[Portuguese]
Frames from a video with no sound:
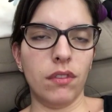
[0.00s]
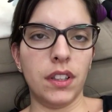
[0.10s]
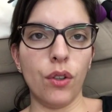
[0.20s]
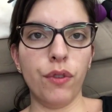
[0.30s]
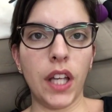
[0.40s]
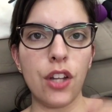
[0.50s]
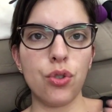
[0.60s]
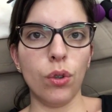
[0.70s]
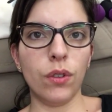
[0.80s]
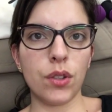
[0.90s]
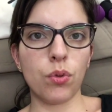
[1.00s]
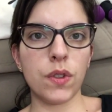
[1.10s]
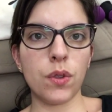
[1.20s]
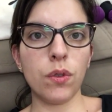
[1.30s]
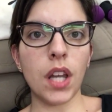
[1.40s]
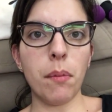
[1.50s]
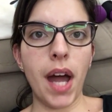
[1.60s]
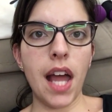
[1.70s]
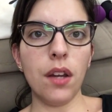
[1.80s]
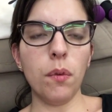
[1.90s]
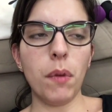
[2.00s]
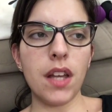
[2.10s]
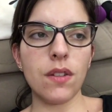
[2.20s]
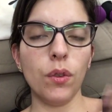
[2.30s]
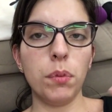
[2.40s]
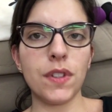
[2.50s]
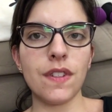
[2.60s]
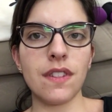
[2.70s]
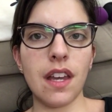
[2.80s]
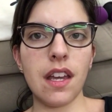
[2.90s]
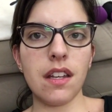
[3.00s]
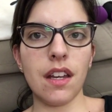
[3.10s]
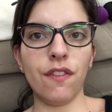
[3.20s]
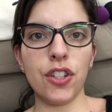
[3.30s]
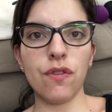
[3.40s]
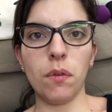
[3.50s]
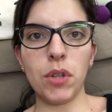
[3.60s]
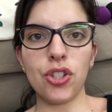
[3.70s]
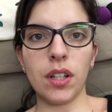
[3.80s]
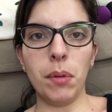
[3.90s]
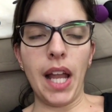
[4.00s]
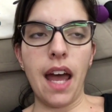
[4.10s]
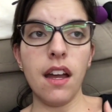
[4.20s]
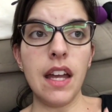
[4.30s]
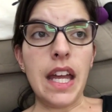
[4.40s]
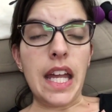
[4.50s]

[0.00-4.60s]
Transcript: Então eu fiquei de olho nas coisas do trabalho, mas eu não precisei efetivamente trabalhar.